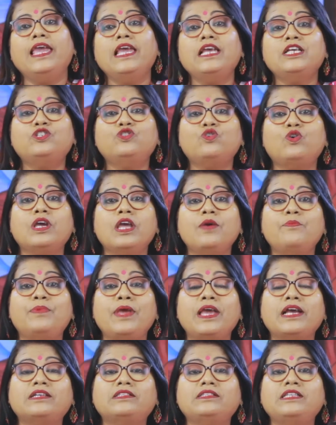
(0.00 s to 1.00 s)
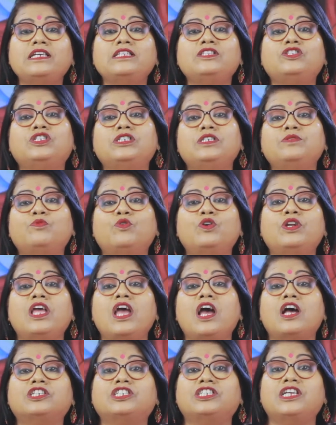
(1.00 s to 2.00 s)
এই যোগে ব্যক্তির জীবনে
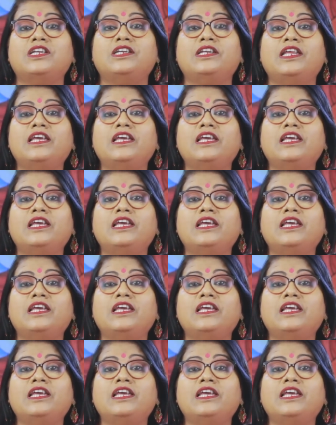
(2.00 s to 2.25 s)
আসে